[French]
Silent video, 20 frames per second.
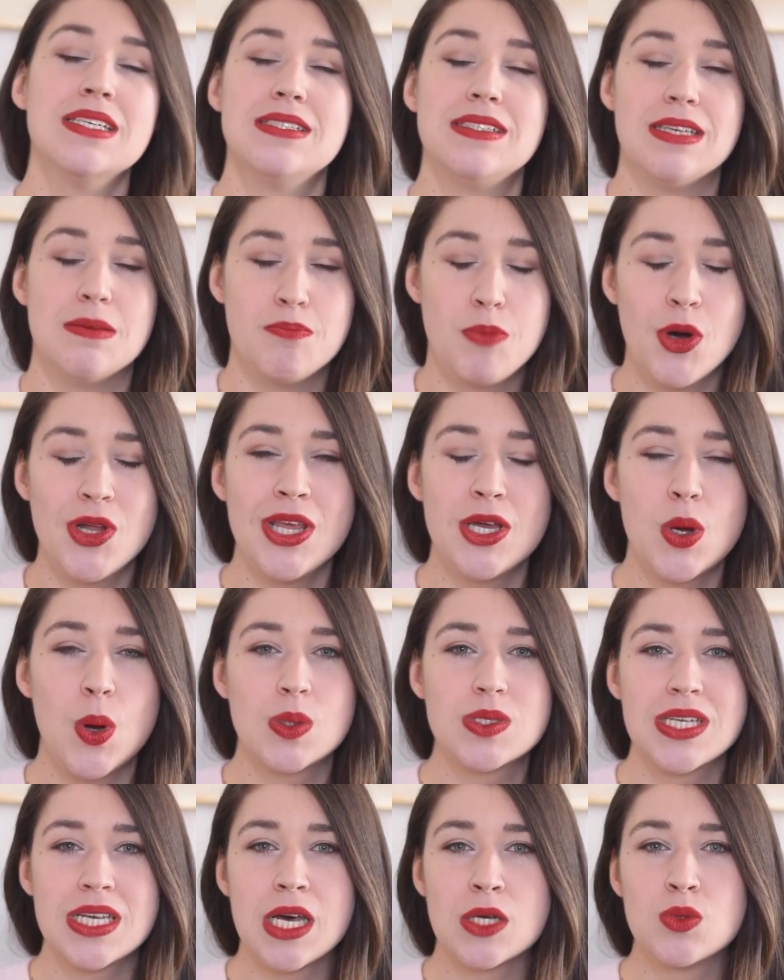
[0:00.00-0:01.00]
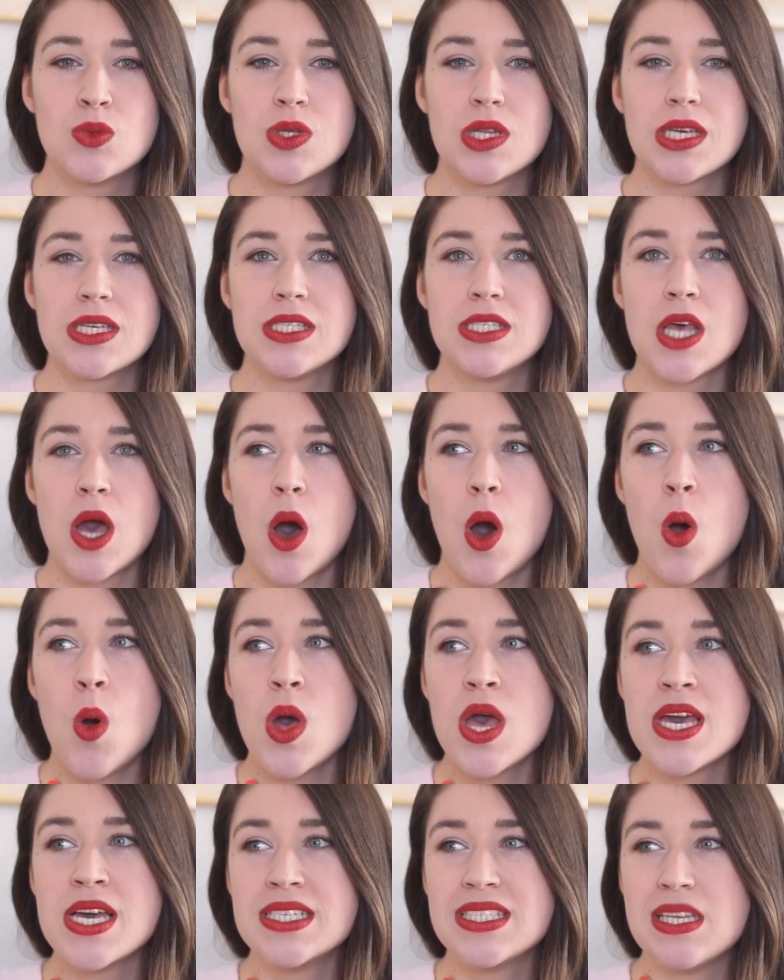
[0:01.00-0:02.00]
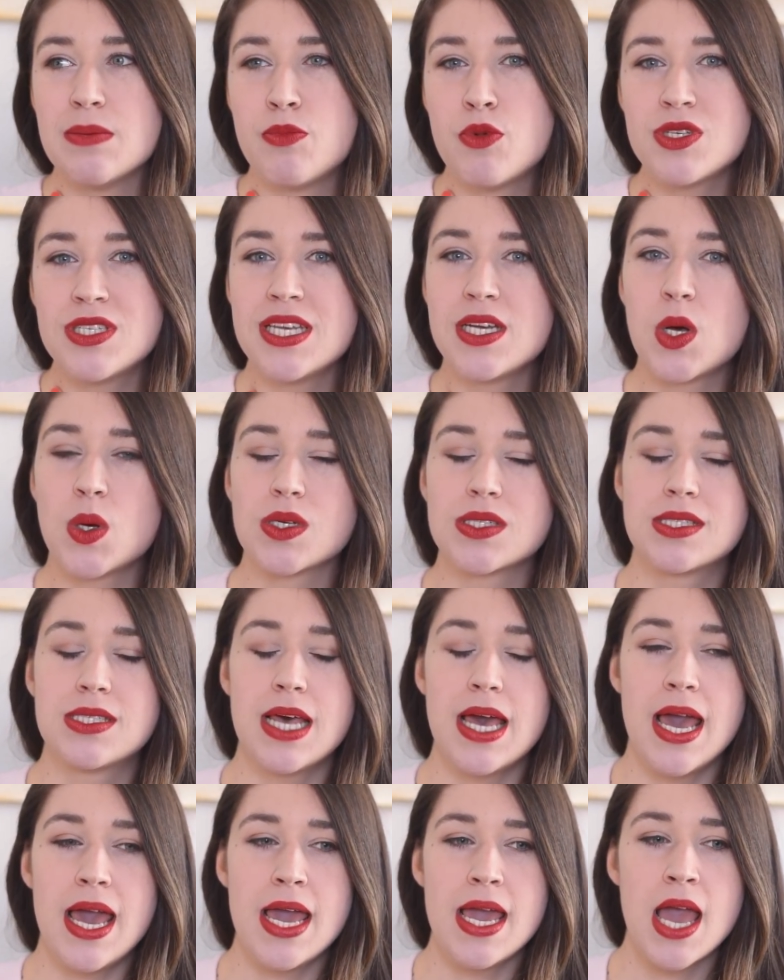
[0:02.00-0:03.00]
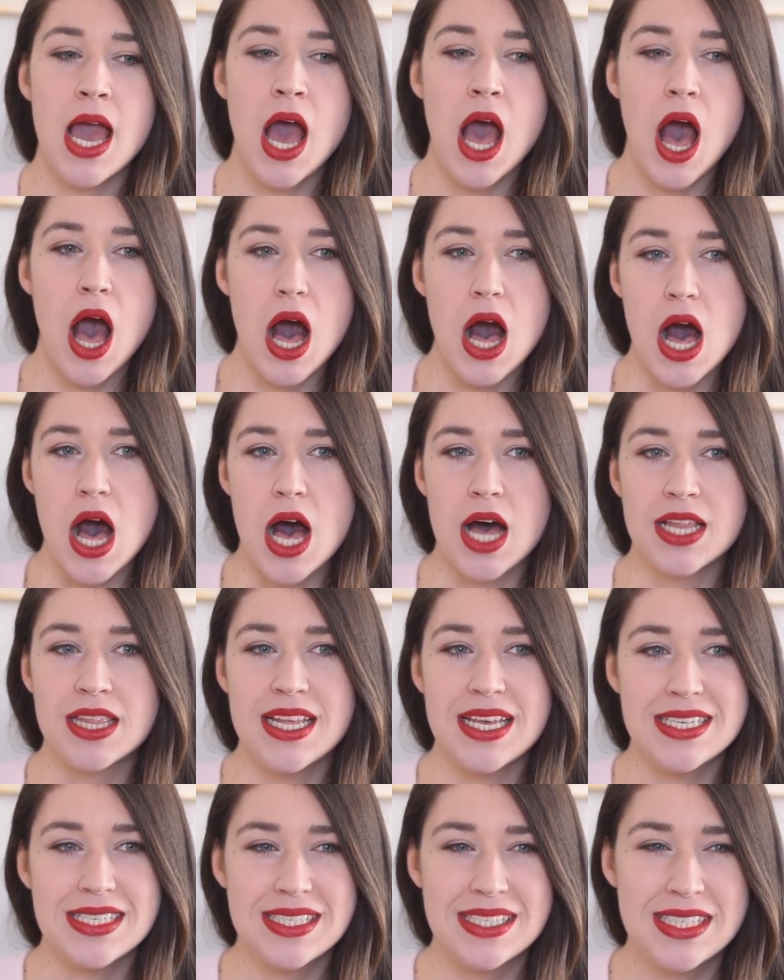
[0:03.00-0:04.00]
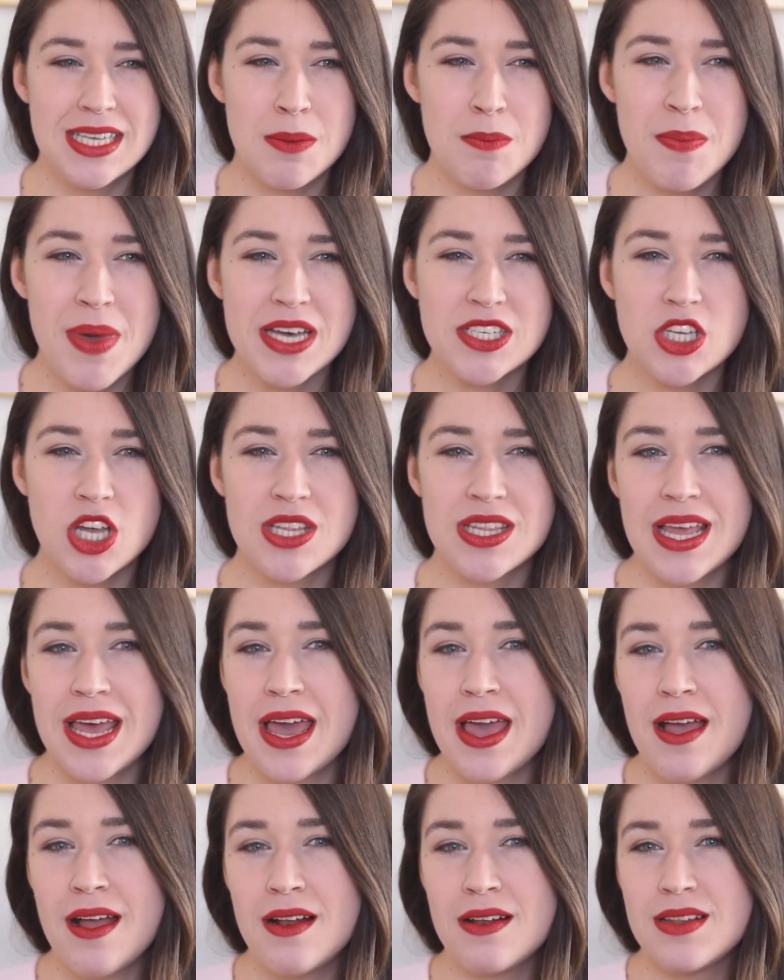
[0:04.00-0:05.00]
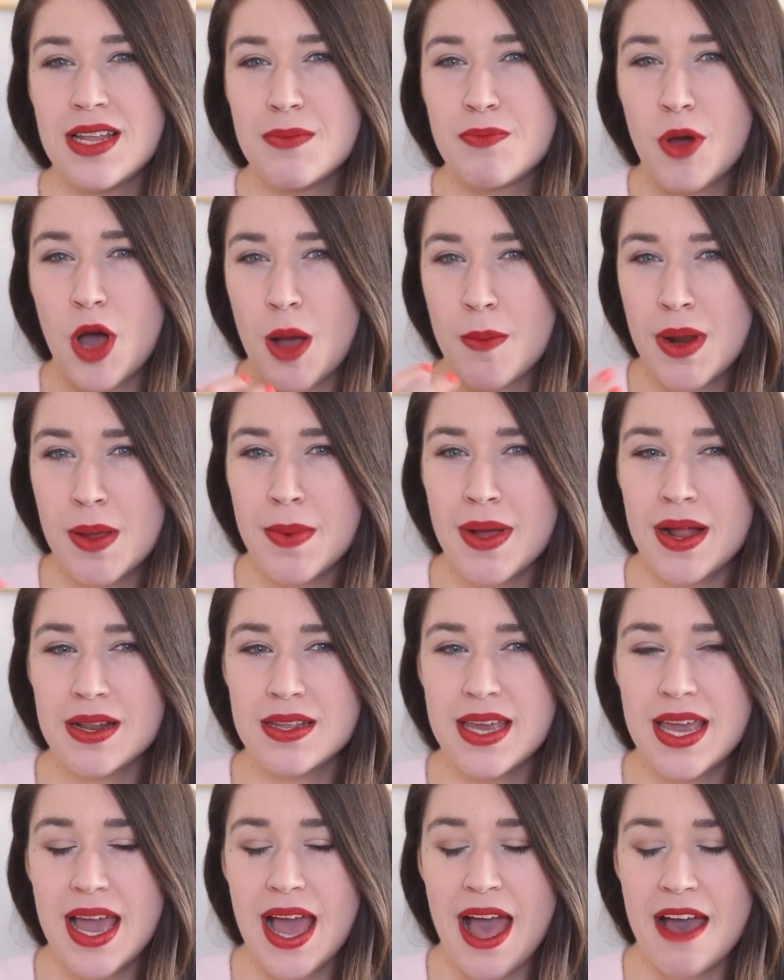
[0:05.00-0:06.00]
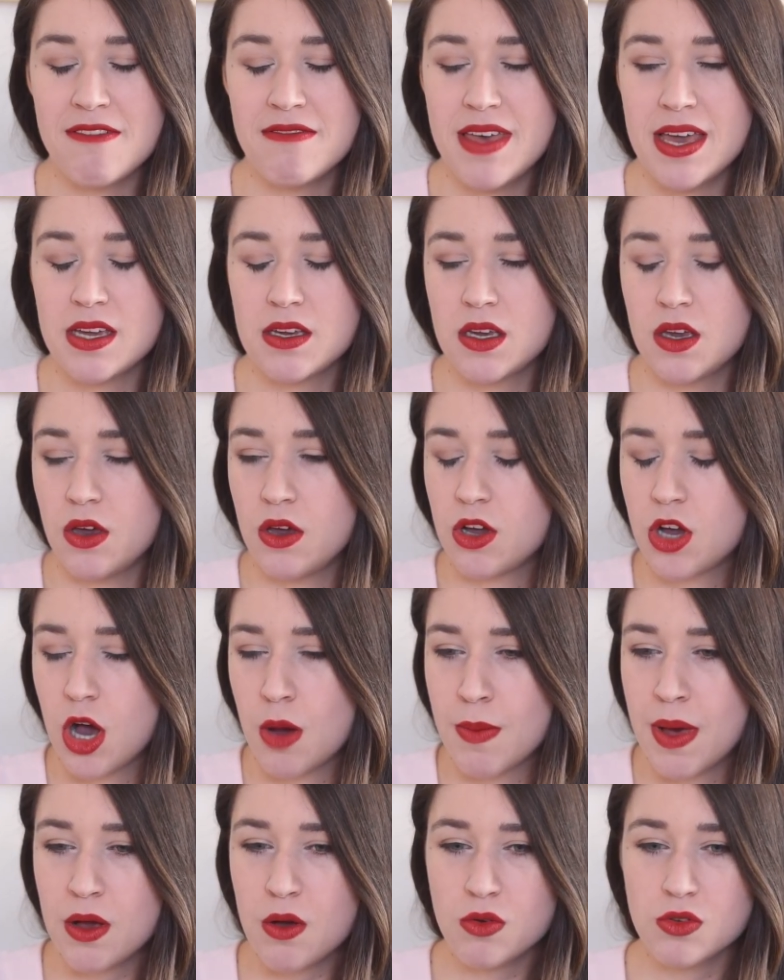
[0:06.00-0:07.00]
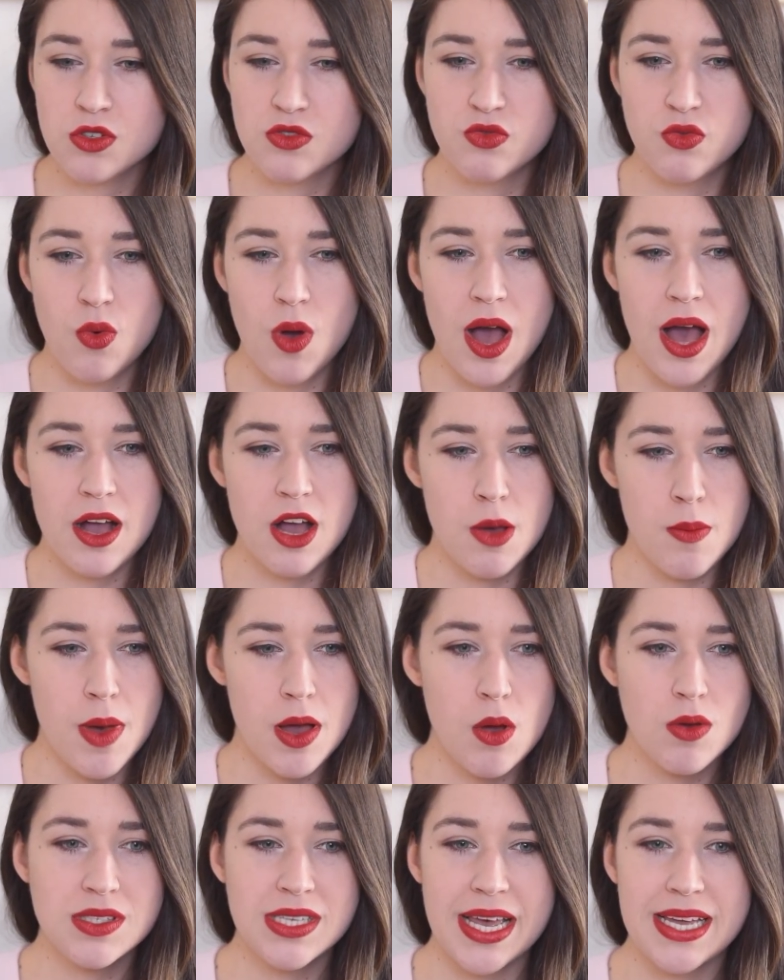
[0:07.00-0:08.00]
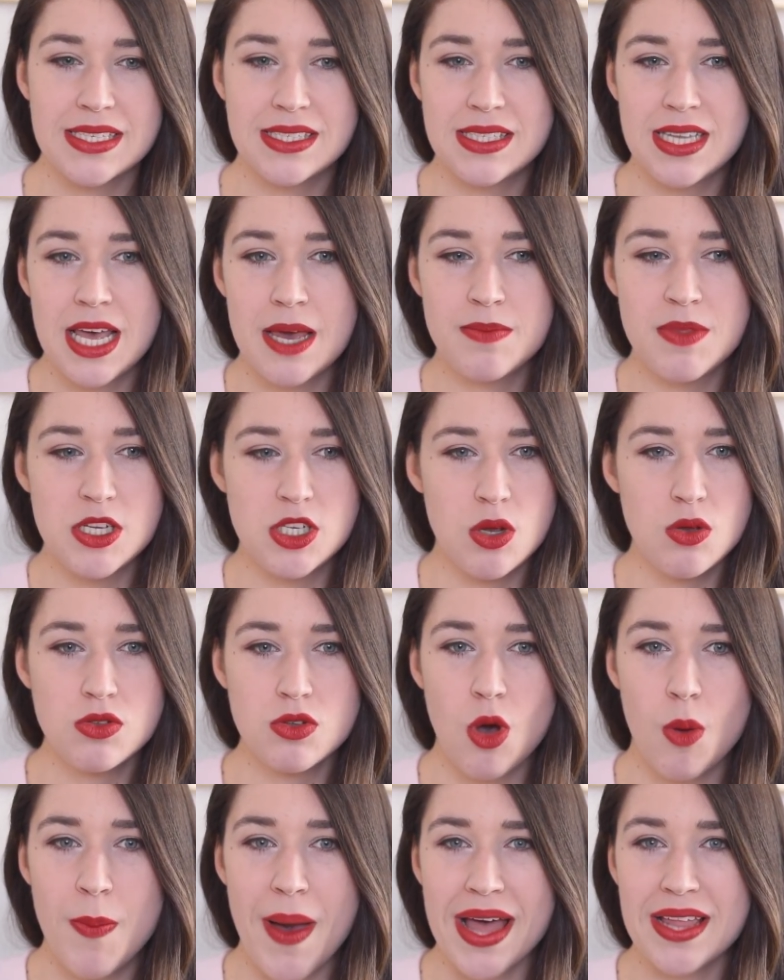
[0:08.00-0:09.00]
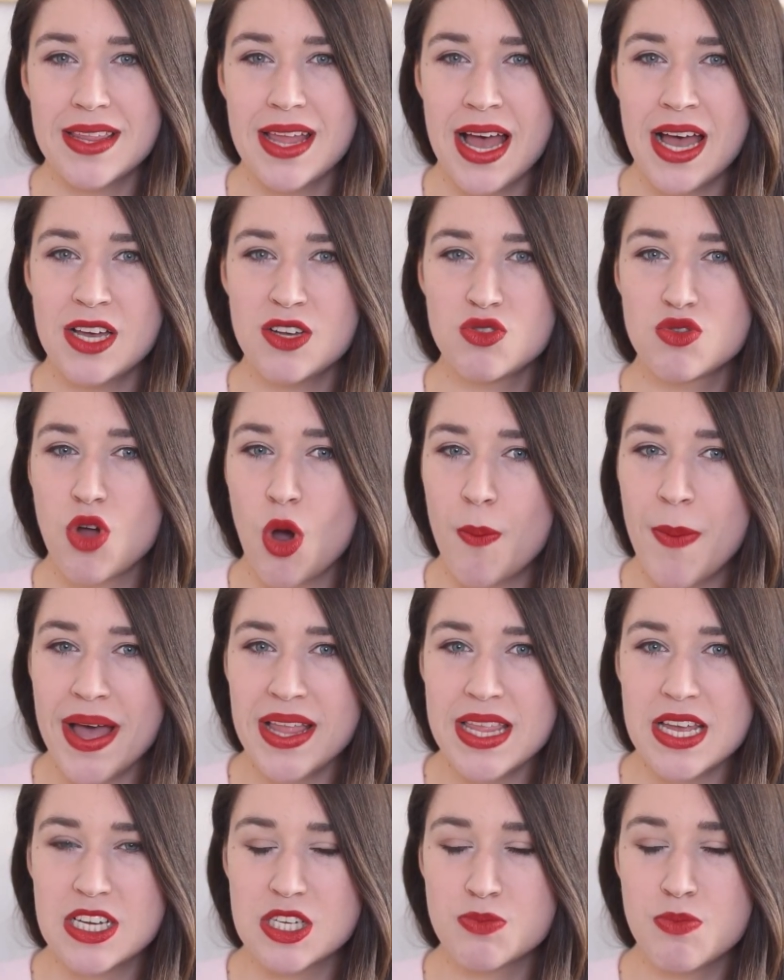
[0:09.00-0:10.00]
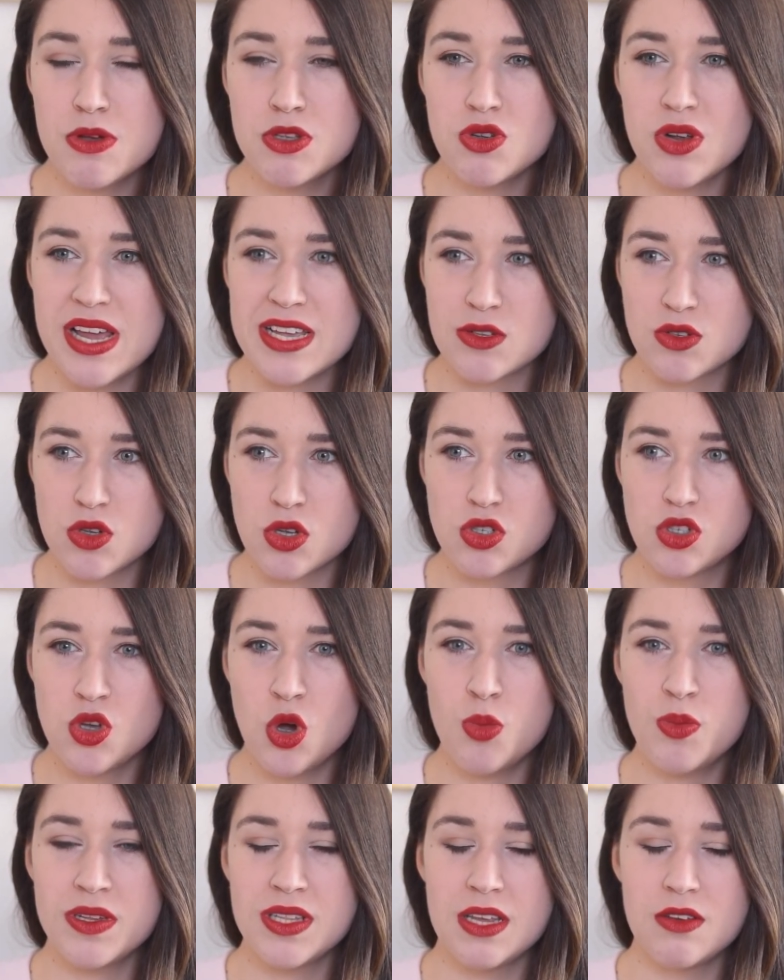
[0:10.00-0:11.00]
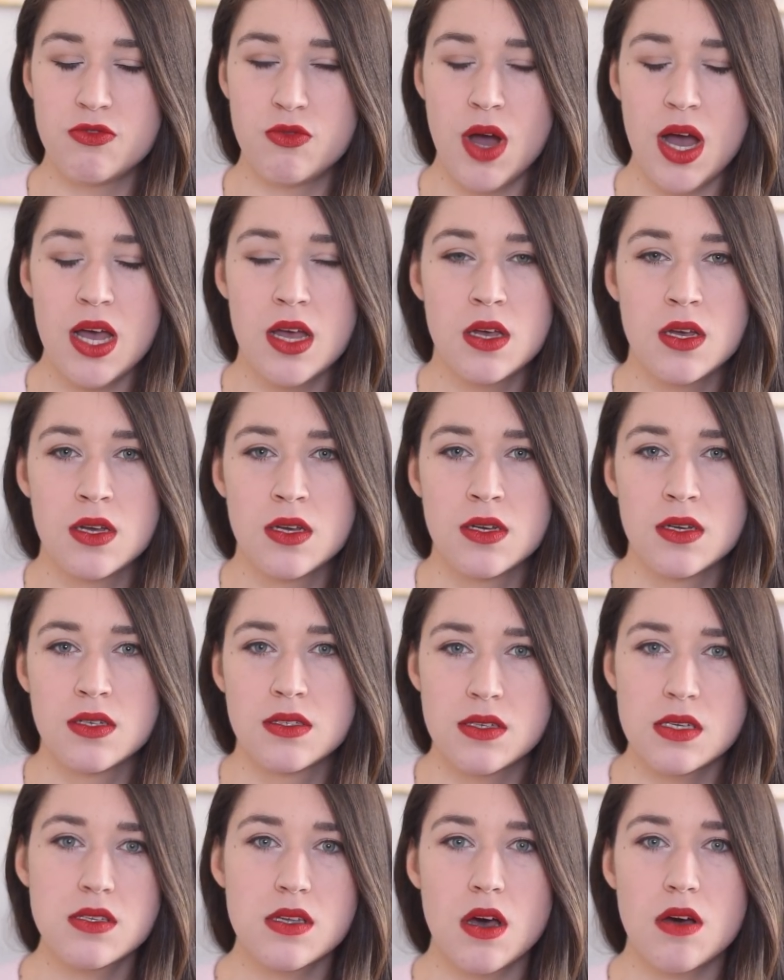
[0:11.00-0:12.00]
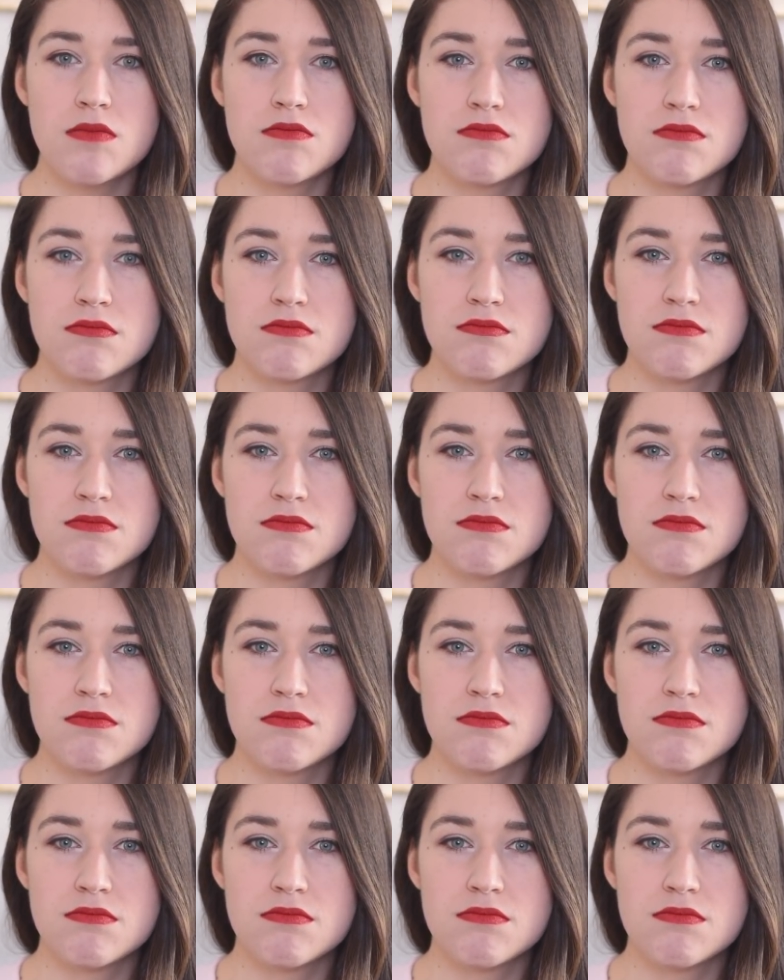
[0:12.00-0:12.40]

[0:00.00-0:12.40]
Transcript: C'est pas des conseils en nutrition, c'est plus des conseils en estime personnelle, des problèmes en lien avec euh, comment qu'on se voit, comment qu'on s'accepte, des choses qu'on partage, ou qu'on partage pas sur les réseaux sociaux, puis des fois, c'est ça.